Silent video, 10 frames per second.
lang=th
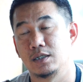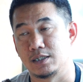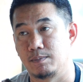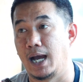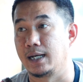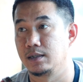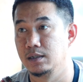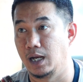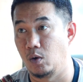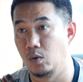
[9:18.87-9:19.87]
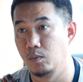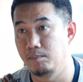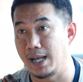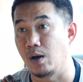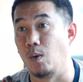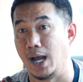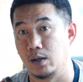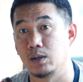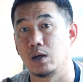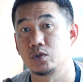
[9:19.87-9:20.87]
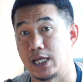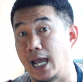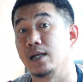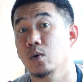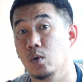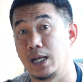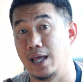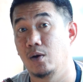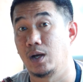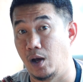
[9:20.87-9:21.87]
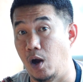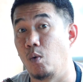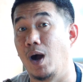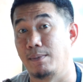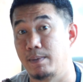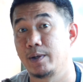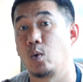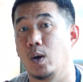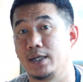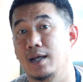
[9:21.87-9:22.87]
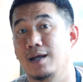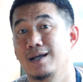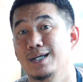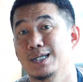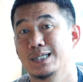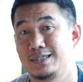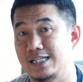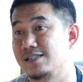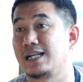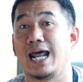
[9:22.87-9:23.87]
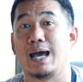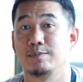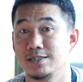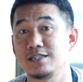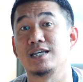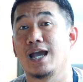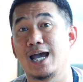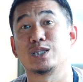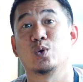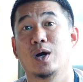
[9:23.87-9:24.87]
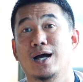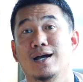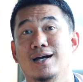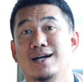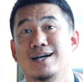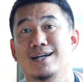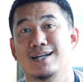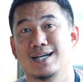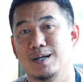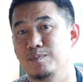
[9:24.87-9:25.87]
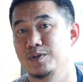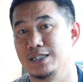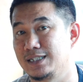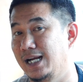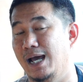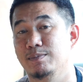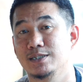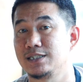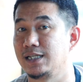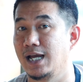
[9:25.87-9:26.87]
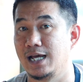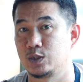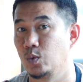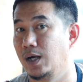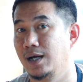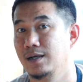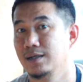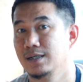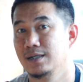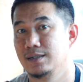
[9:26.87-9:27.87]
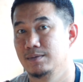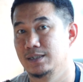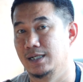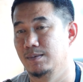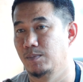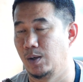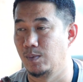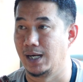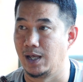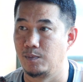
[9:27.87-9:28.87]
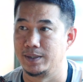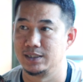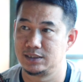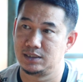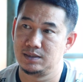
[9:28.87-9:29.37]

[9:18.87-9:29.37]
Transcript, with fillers: ที่สำคัญคือเราแม่ควายของเราจ่ายลูกแล้ว เราเอาควายไปประกวดเนี่ย ติดสนามถึงสี่ห้าตัวนะครับติดสนามถึงสี่ห้าตัวนั่นหมายว่าเราเป็น